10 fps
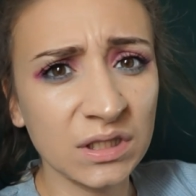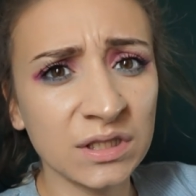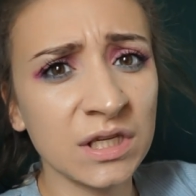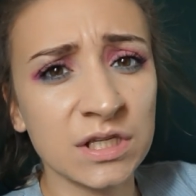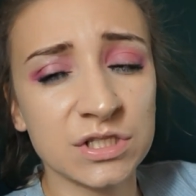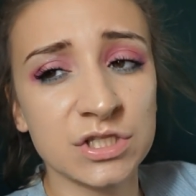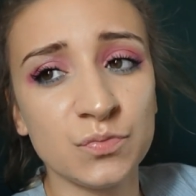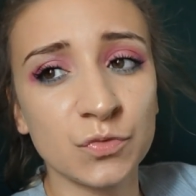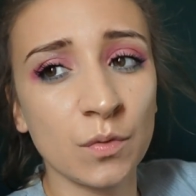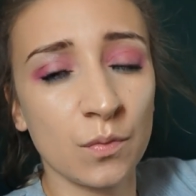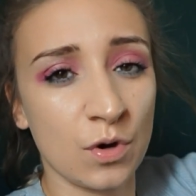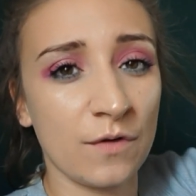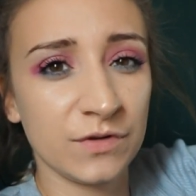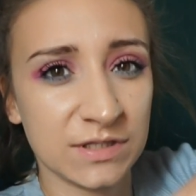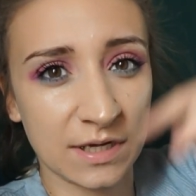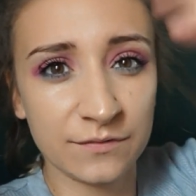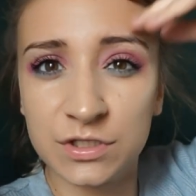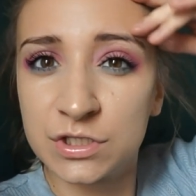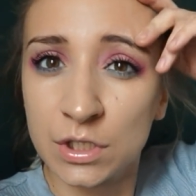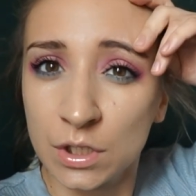Nie jest zimno, bo byłam
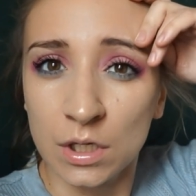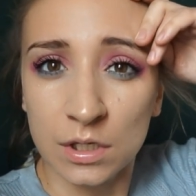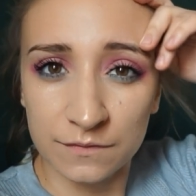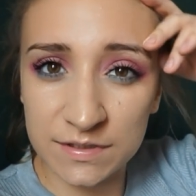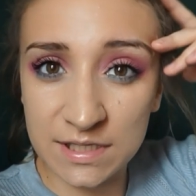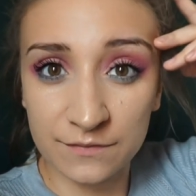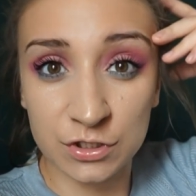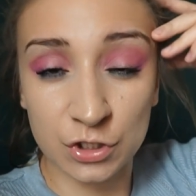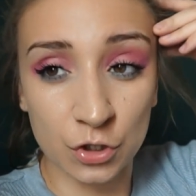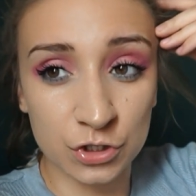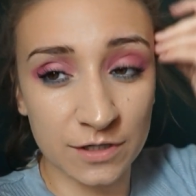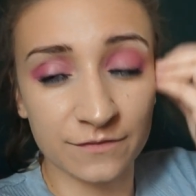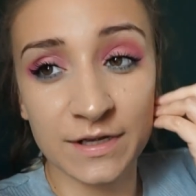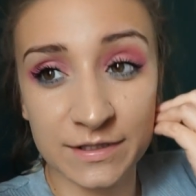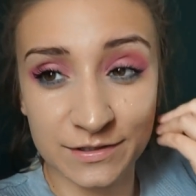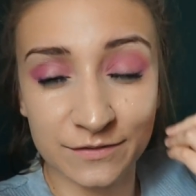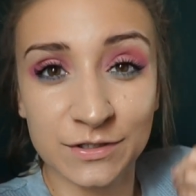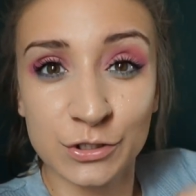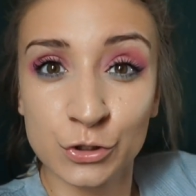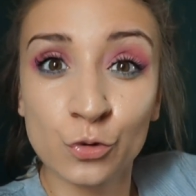wystawić, wystawić kosze, więc,
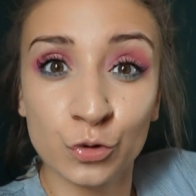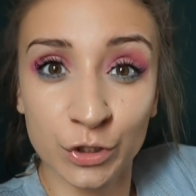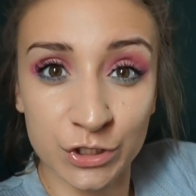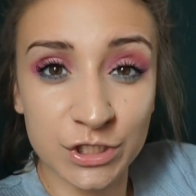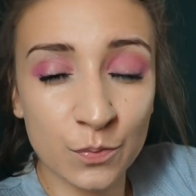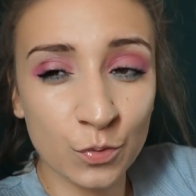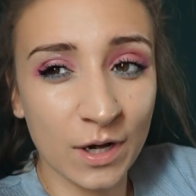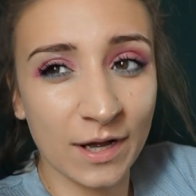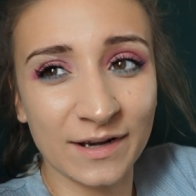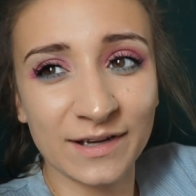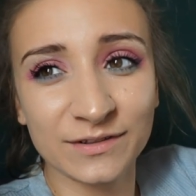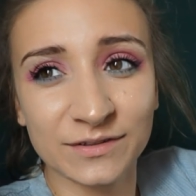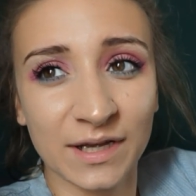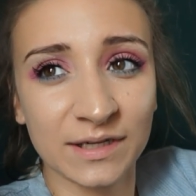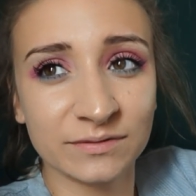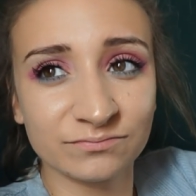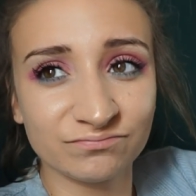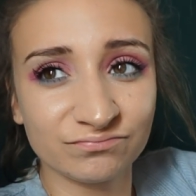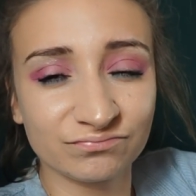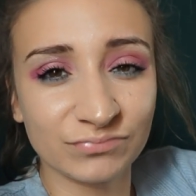więc jest ogólnie ciepło, ale no tak,
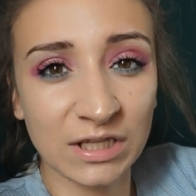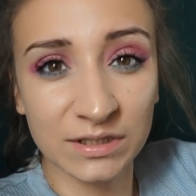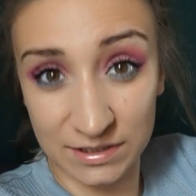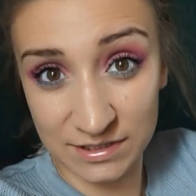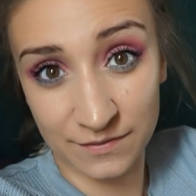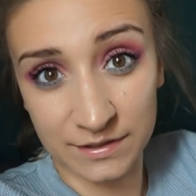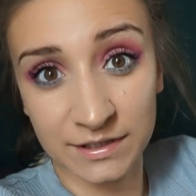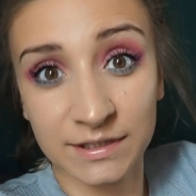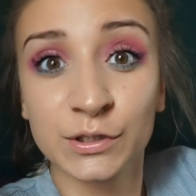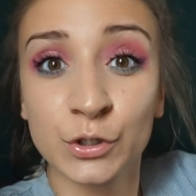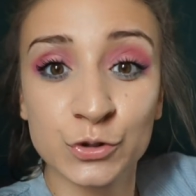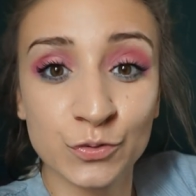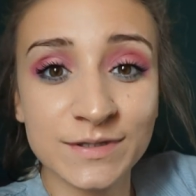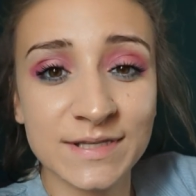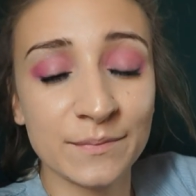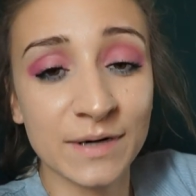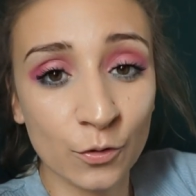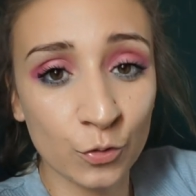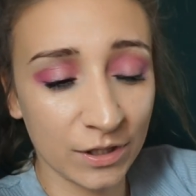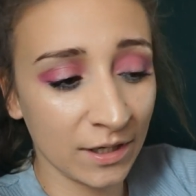mm, nie za fajnie, jednak tego słońca
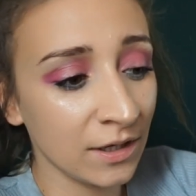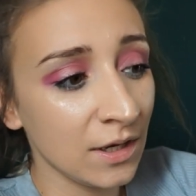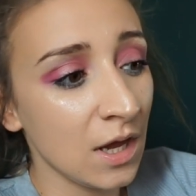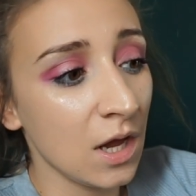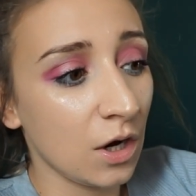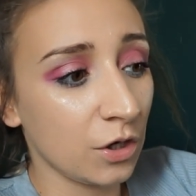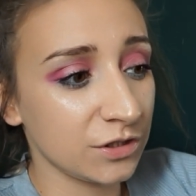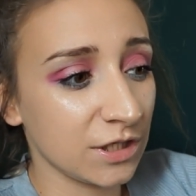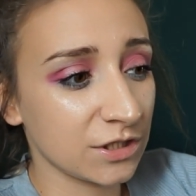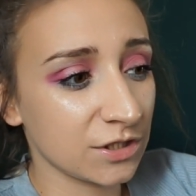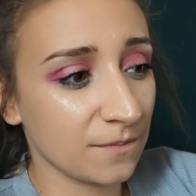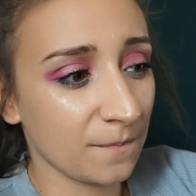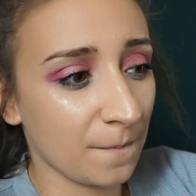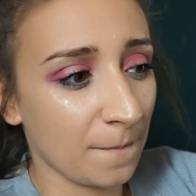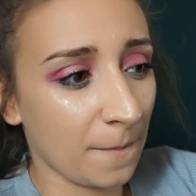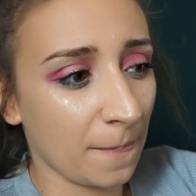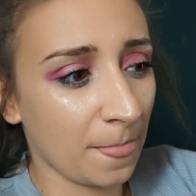brakuje. Chociaż mm,